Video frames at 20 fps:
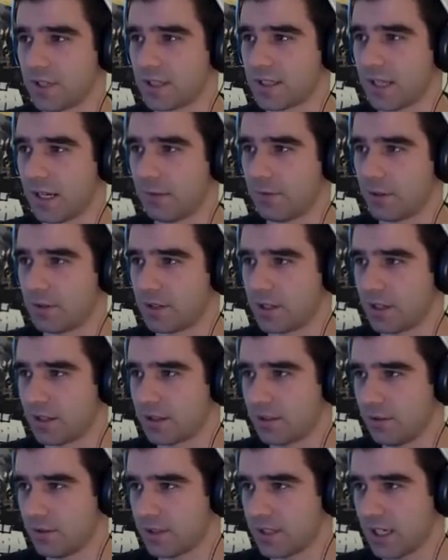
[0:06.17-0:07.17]
zastanawiam się,
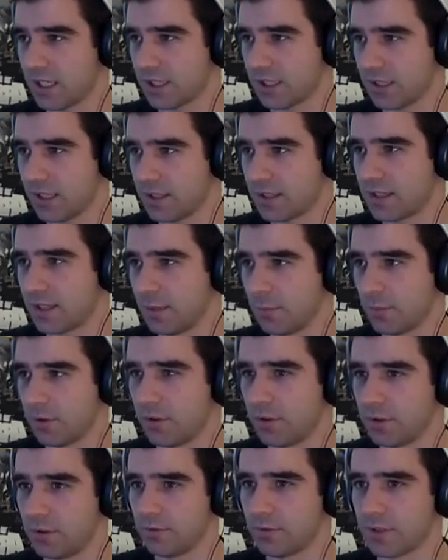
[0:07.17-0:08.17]
co oznacza ten
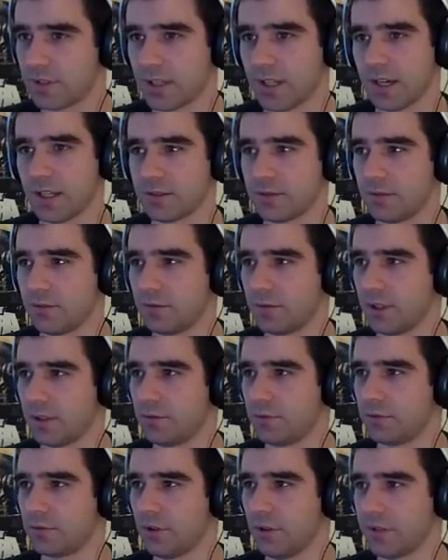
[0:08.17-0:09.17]
symbol i już znalazłem
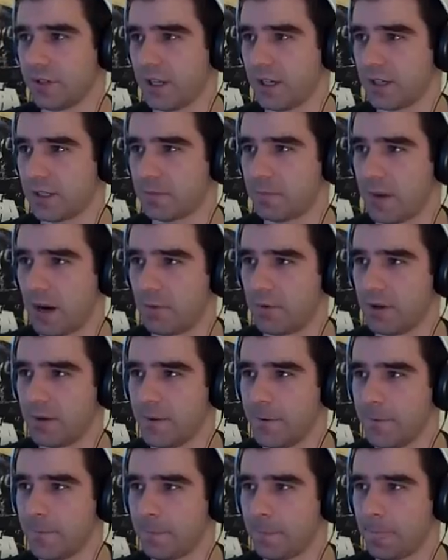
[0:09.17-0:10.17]
tutaj tutorial, jest
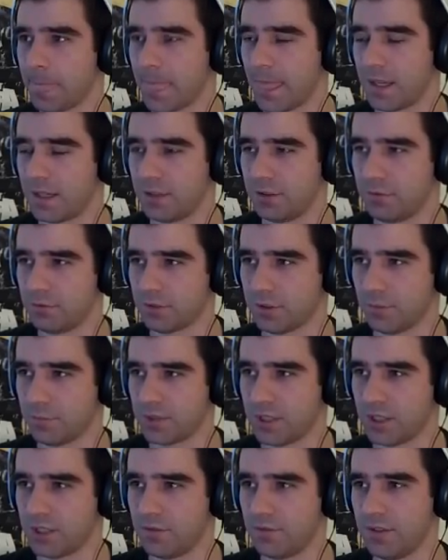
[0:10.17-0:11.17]
mały. I tu są
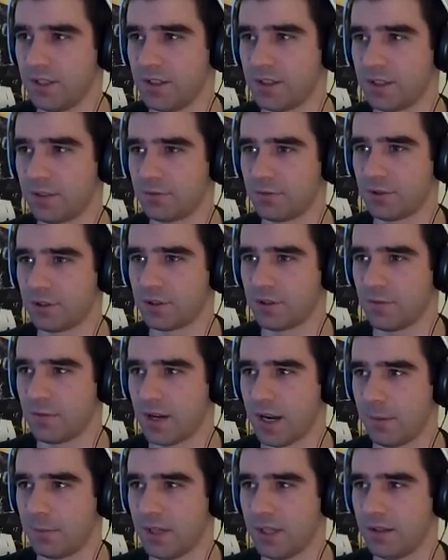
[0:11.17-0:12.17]
przeciwnicy, którzy
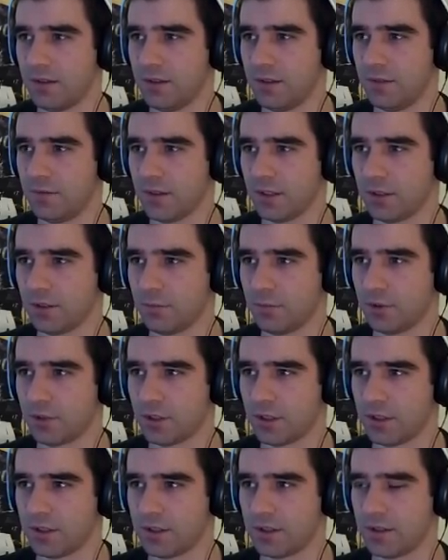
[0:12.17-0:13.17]
są kamienni i wiadomo,
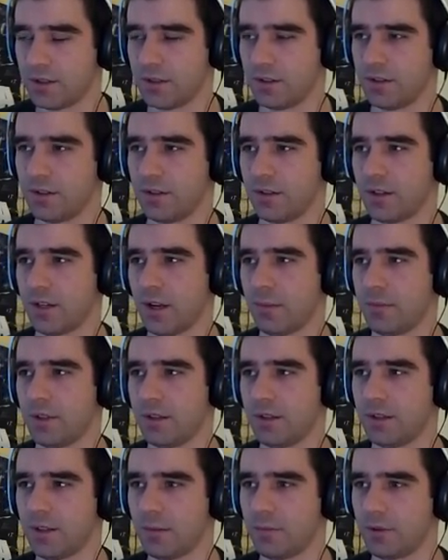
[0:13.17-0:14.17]
że z y,
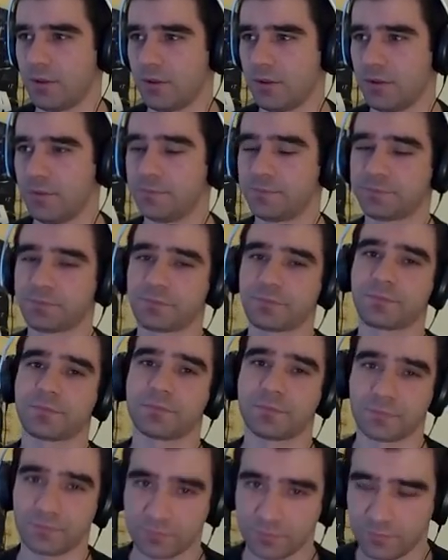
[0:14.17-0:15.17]
kamienna broń
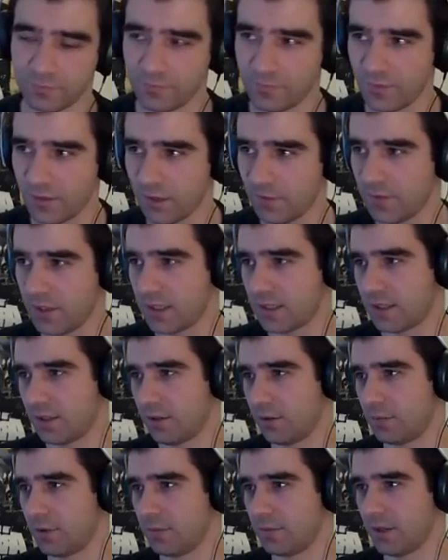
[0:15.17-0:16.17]

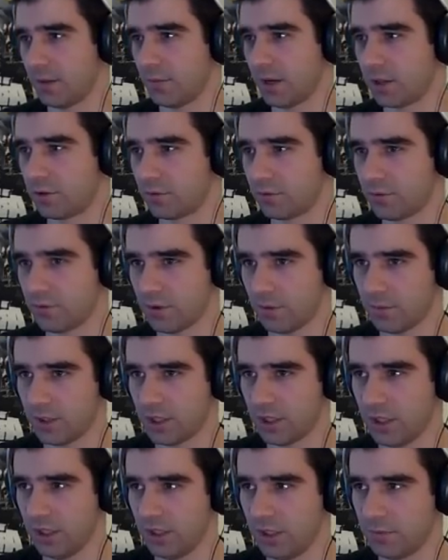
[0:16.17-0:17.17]
więcej robi im damage'u. Tu są
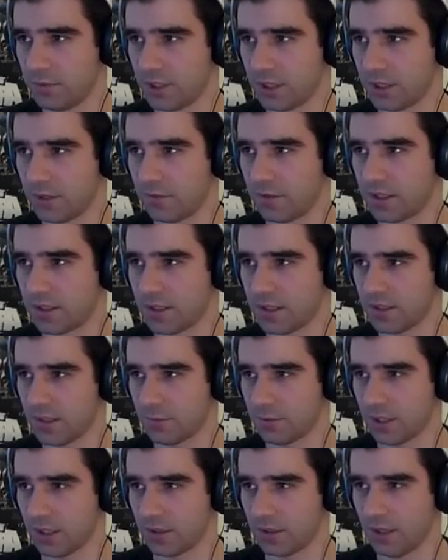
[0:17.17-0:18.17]
jeszcze inni przeciwnicy, jest
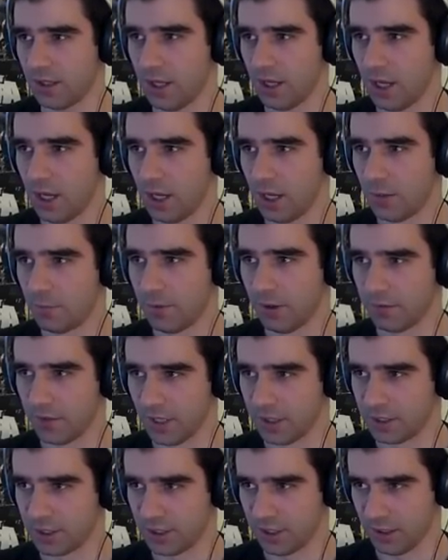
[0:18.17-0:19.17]
na przykład
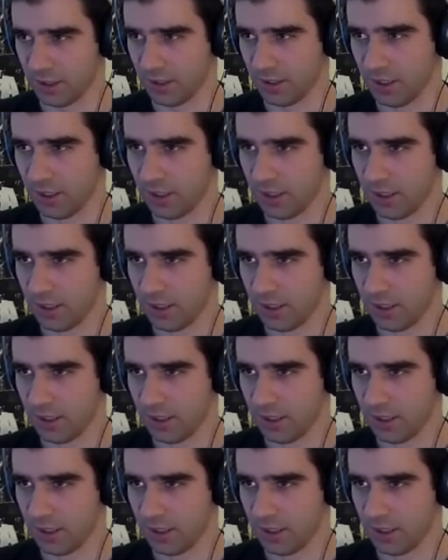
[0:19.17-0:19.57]
powietrze,